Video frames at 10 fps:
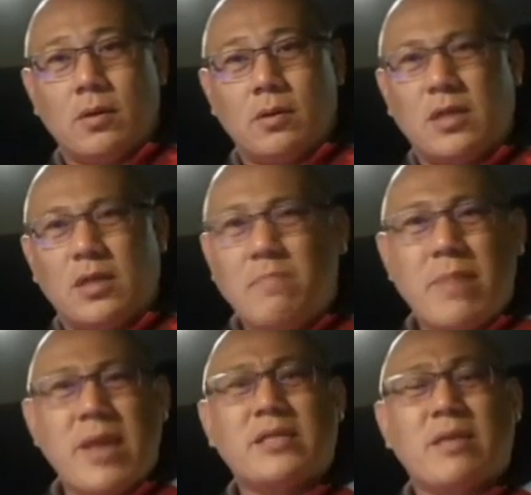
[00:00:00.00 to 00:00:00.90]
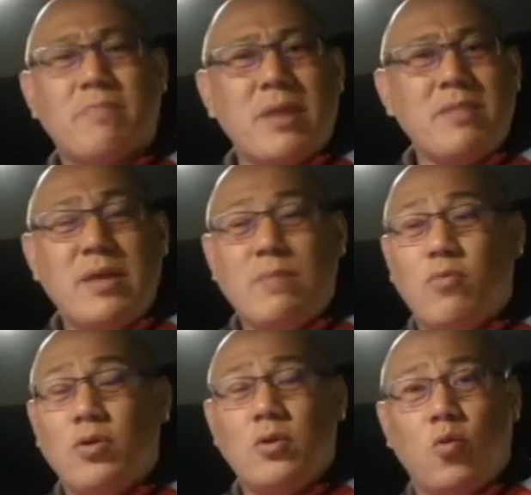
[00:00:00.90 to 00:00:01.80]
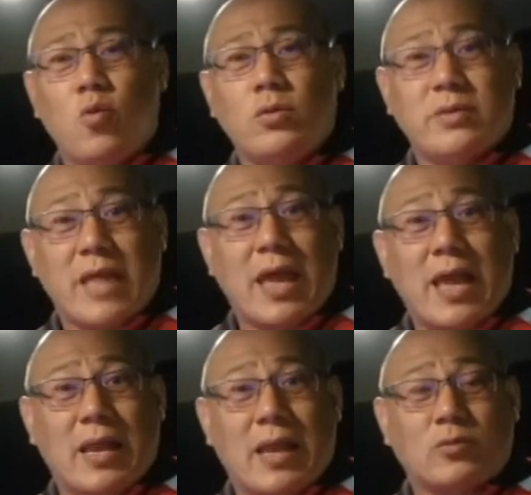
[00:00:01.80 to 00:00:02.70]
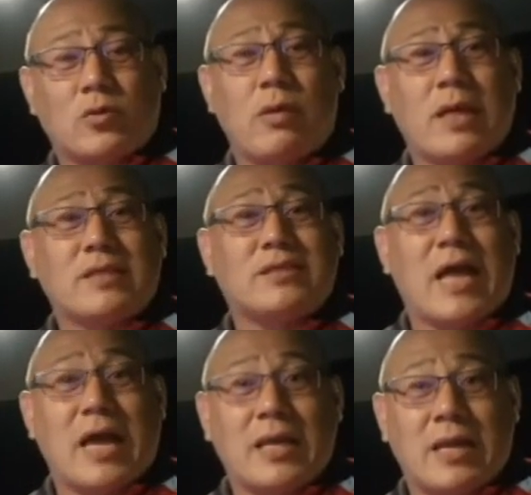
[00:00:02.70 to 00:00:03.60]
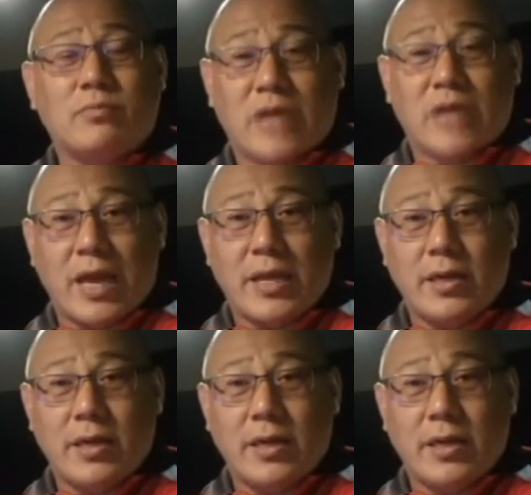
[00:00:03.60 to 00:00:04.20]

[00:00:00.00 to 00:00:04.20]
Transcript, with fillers: ถึงแม้จะไม่มีบุญคุณแต่เราต้องรักษาน้ำใจ